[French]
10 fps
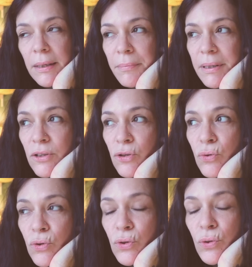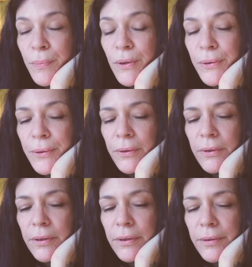Ben justement,
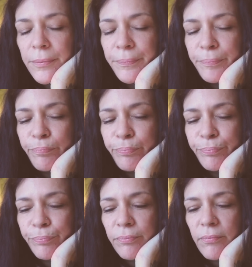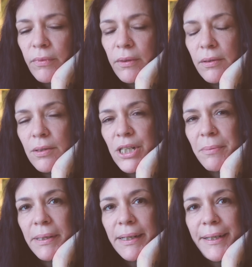euh,
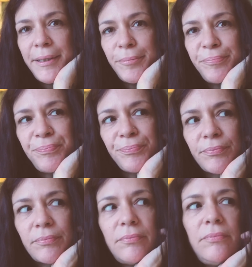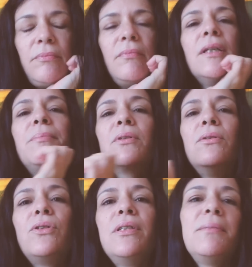j'aimerais, parce
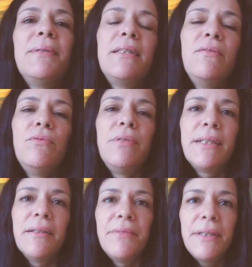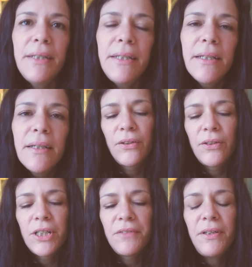que je ne sais pas si vous le savez, euh,
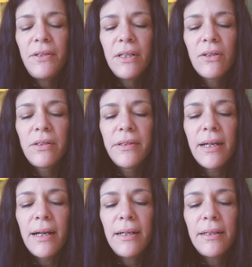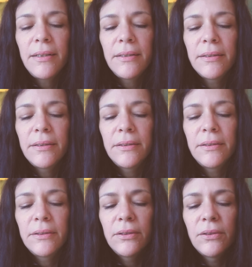j'ai fait une école d'art
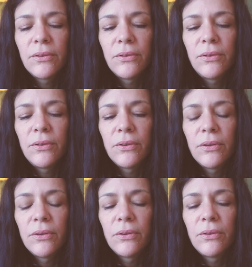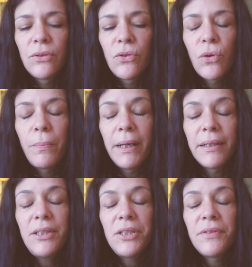quand euh, sur
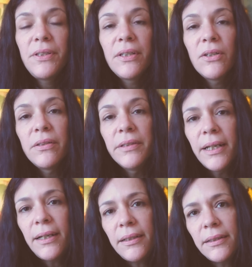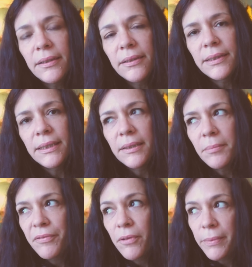Paris, j'ai fait une école d'art, c'est
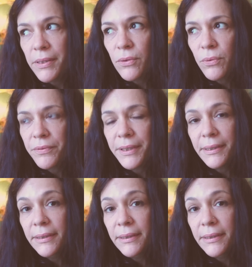ma formation en fait